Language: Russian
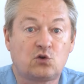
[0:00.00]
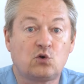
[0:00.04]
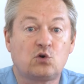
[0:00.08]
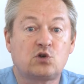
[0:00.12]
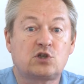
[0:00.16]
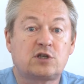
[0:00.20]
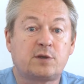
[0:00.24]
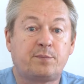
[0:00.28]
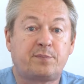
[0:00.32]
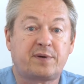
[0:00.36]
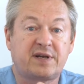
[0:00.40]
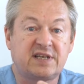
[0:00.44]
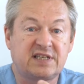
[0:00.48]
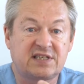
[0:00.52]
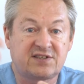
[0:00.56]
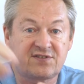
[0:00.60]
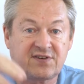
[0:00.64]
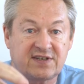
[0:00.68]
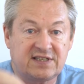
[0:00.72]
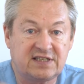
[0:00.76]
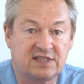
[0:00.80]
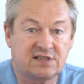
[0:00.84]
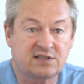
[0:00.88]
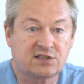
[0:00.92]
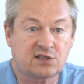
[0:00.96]
тоже
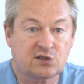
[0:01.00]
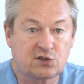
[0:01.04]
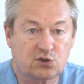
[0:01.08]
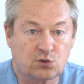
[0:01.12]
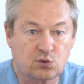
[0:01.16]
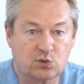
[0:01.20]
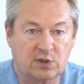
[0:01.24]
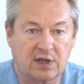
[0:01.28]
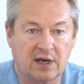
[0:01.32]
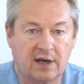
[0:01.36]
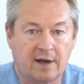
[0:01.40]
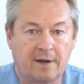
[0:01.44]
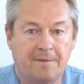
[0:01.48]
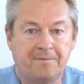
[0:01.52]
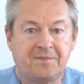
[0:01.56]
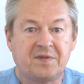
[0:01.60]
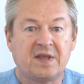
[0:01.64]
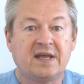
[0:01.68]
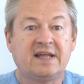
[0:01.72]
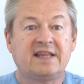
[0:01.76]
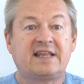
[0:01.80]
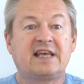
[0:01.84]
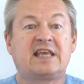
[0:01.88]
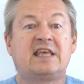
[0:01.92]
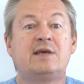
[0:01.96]
производиться сюда.
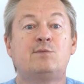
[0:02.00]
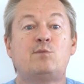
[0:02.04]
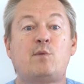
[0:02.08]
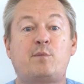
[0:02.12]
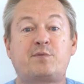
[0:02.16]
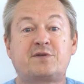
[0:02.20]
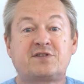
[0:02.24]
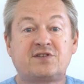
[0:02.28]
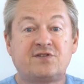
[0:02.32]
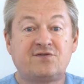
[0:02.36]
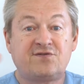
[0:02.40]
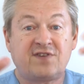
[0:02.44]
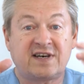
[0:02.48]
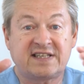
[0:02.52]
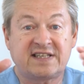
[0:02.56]
Таким образом,